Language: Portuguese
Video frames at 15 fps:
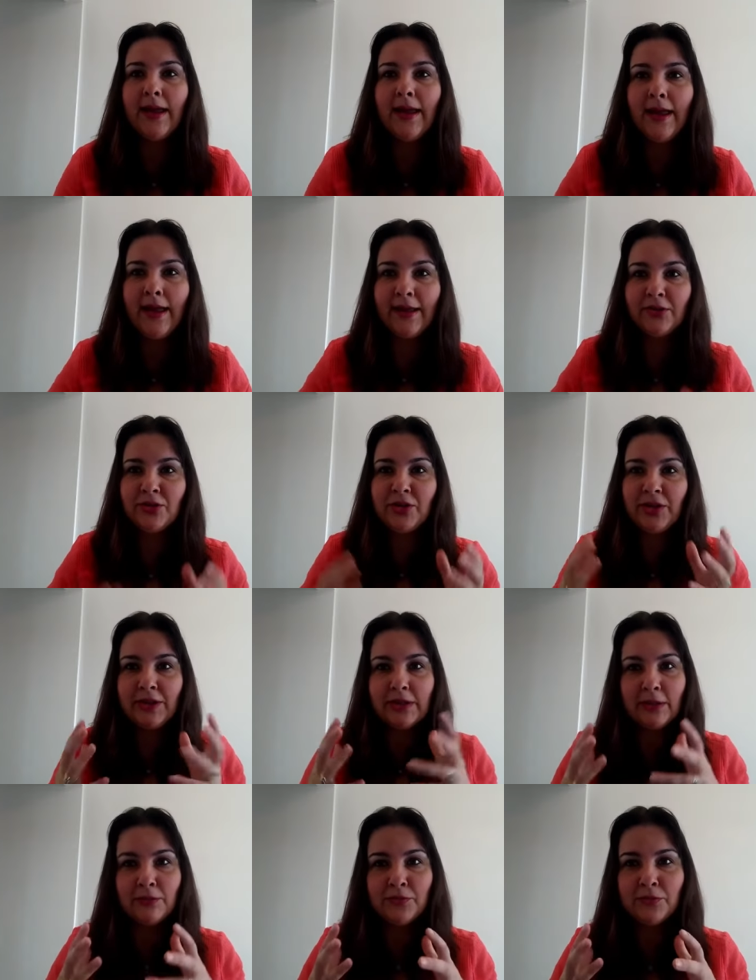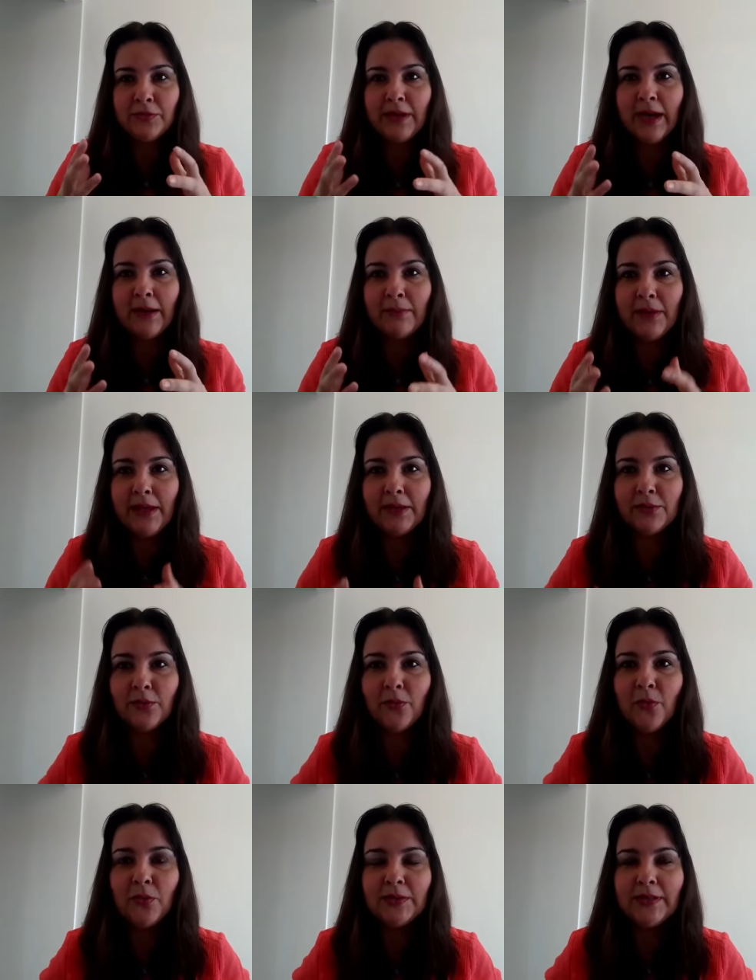é de
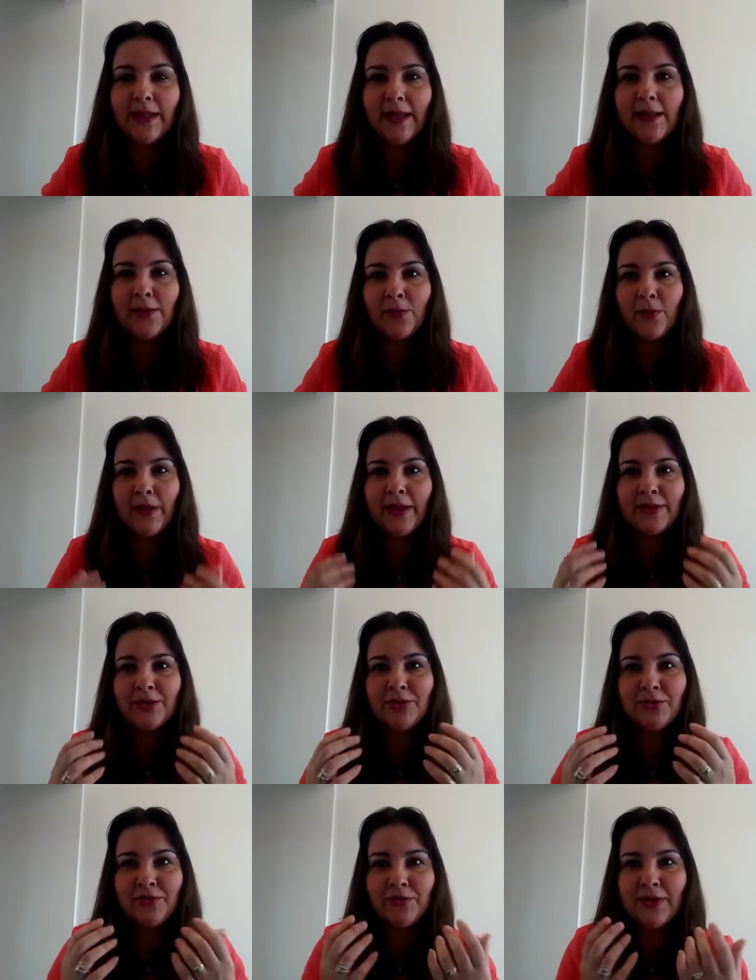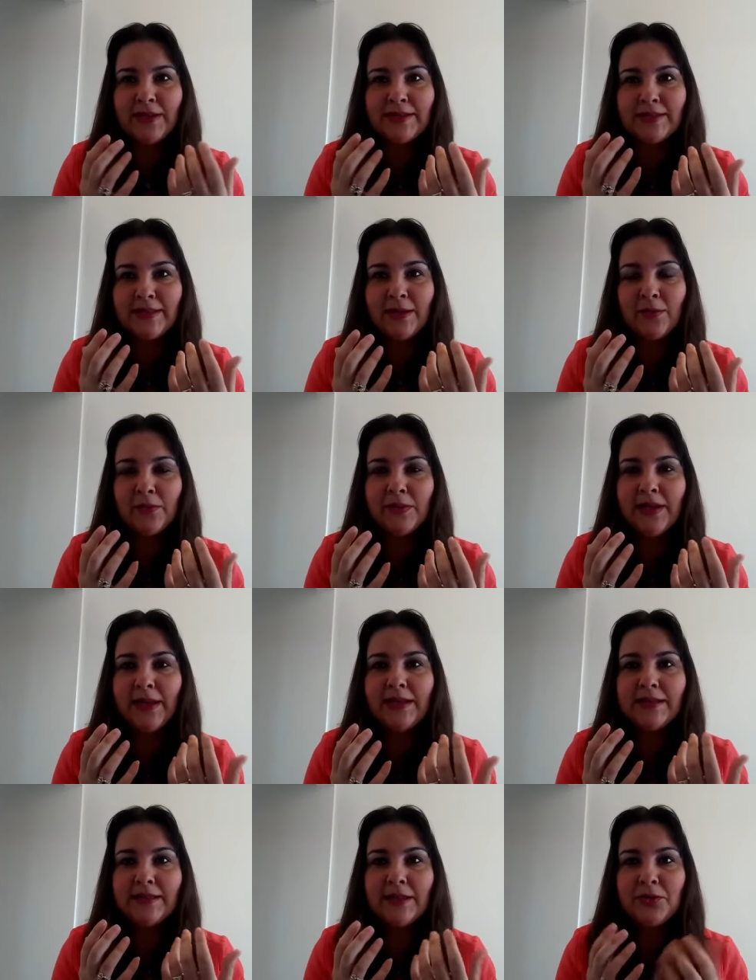enclausuramento, o modelo é de fazer com que
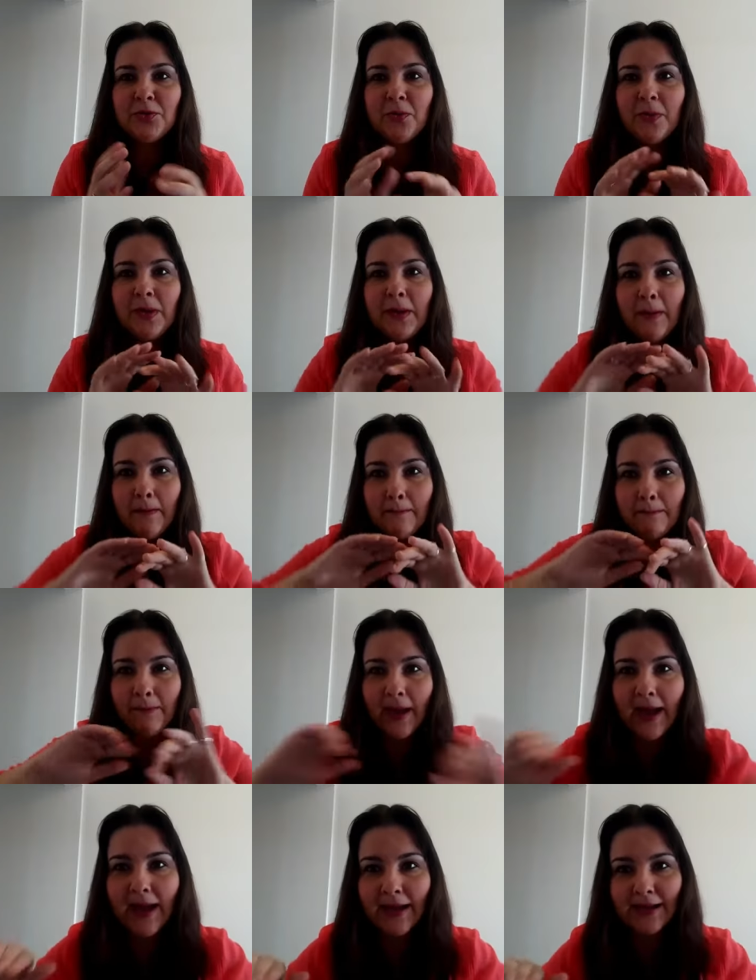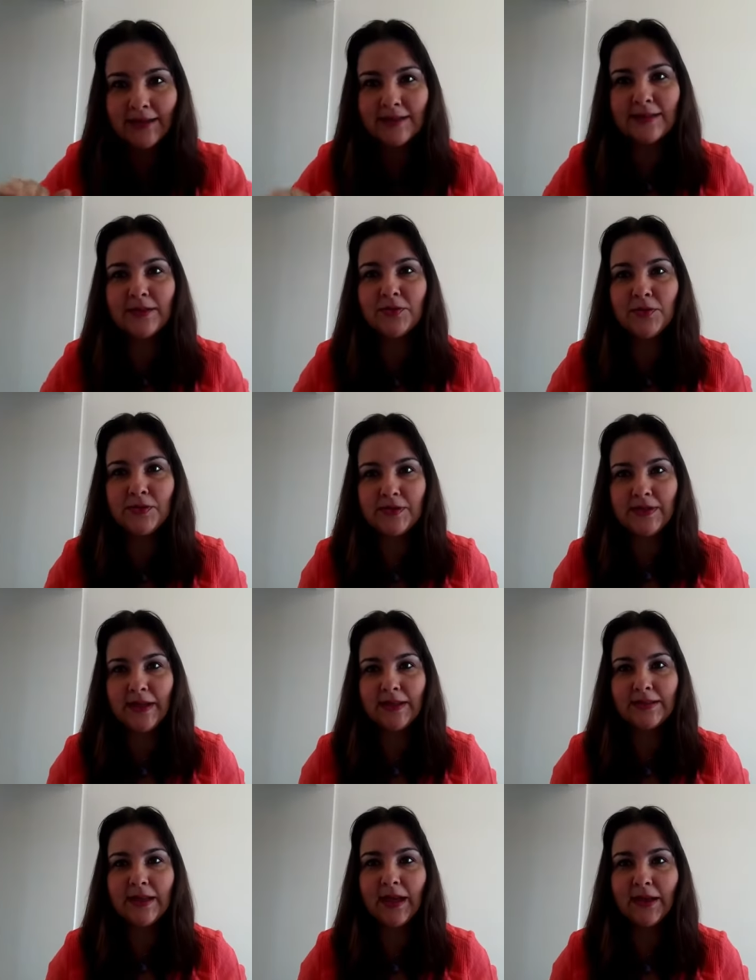eles sejam pares da
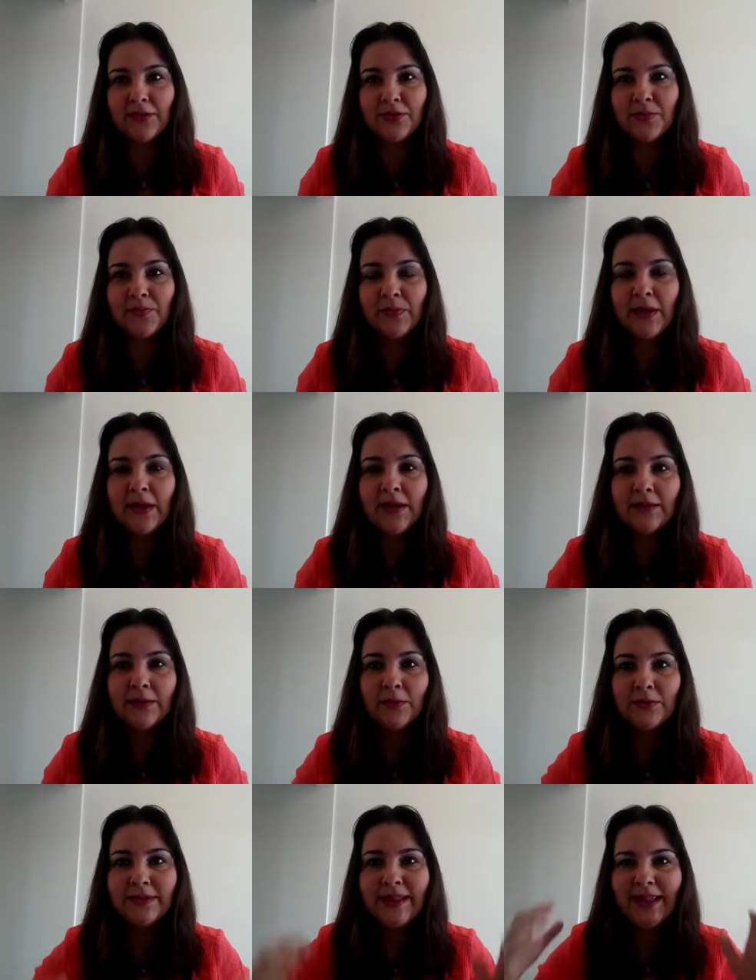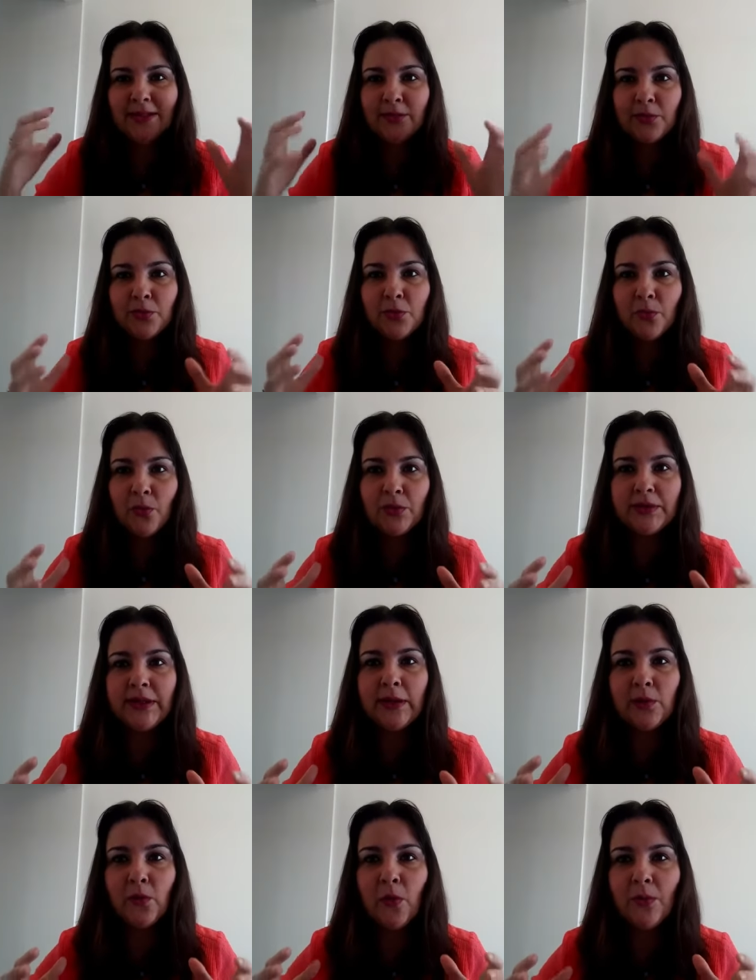sociedade. Então, dentro do
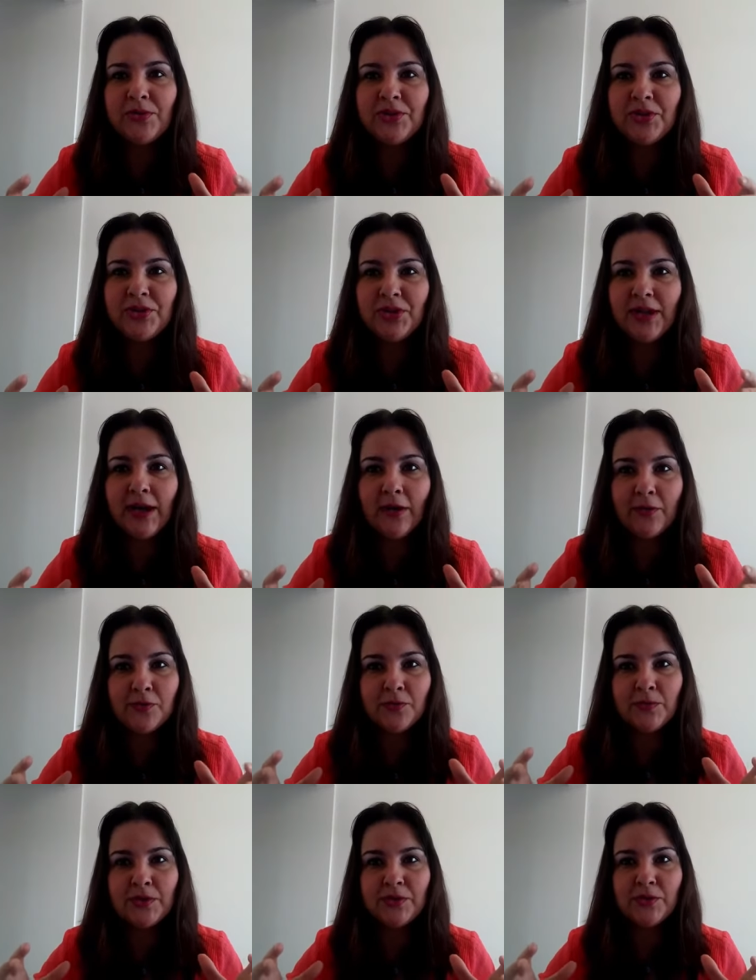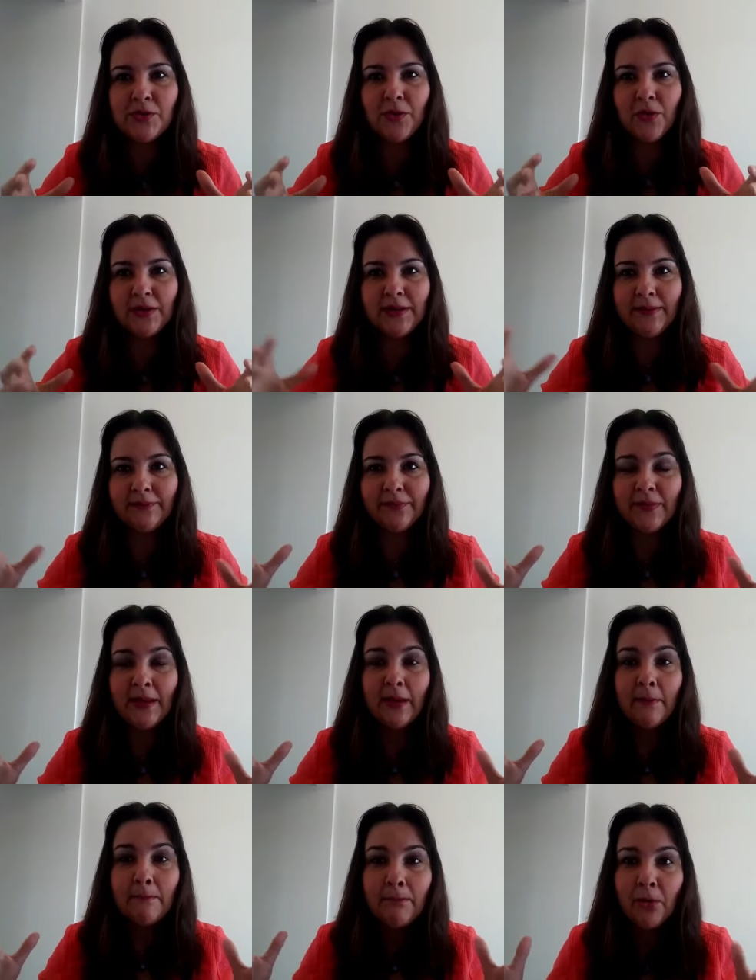modelo, como a gente causa uma desordem,
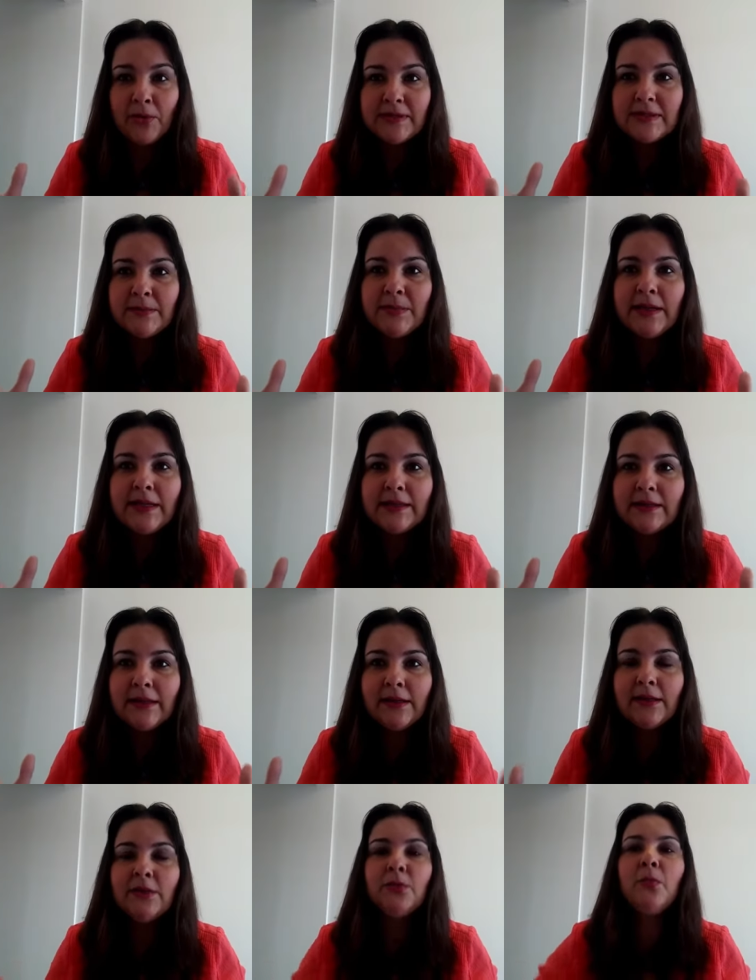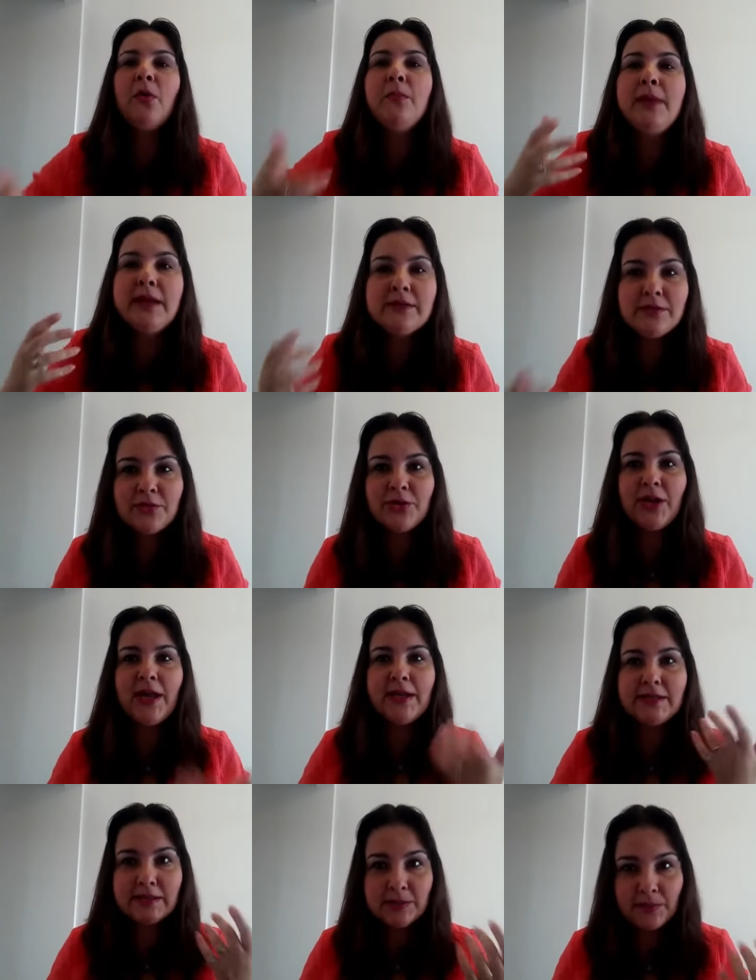possibilitando momentos de
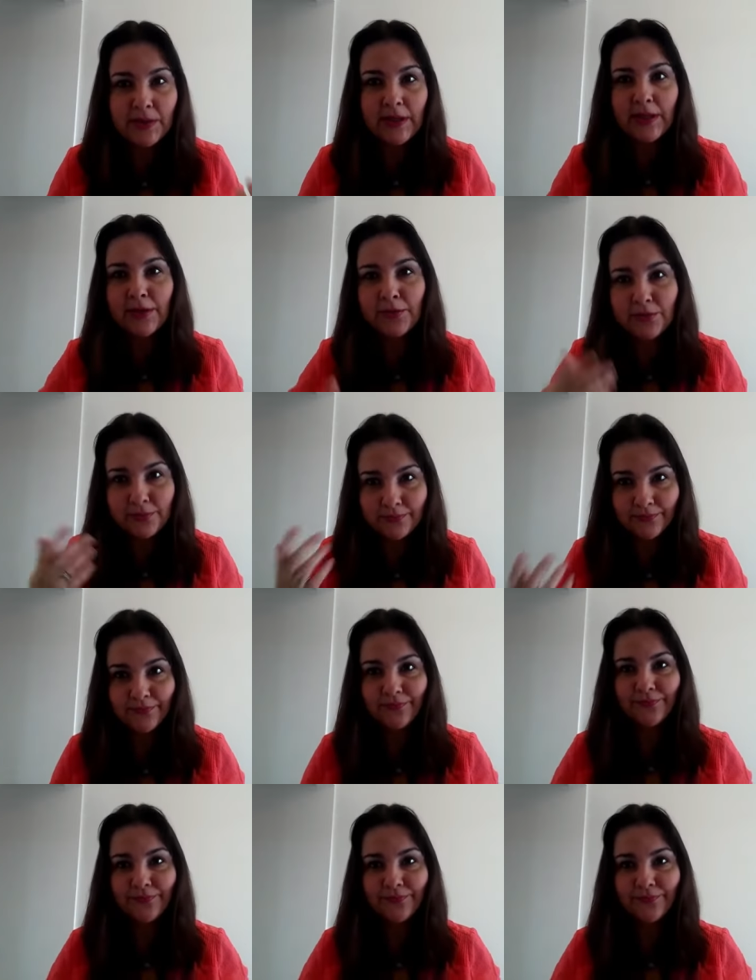respiro,